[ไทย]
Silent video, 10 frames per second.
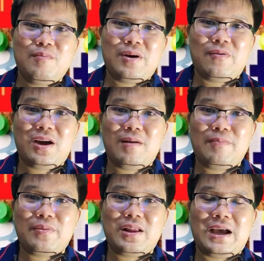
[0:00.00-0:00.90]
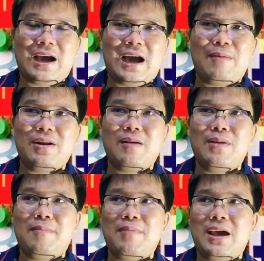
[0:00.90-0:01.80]
แบบว่าราคามัน
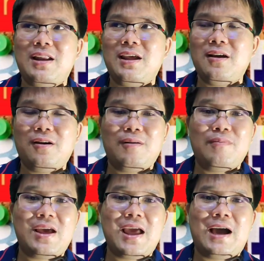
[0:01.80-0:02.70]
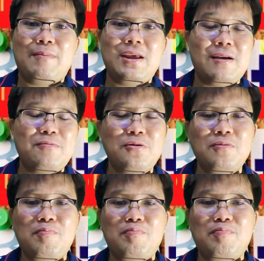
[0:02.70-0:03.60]
กำลังไปดีก็พยายามที่จะพูด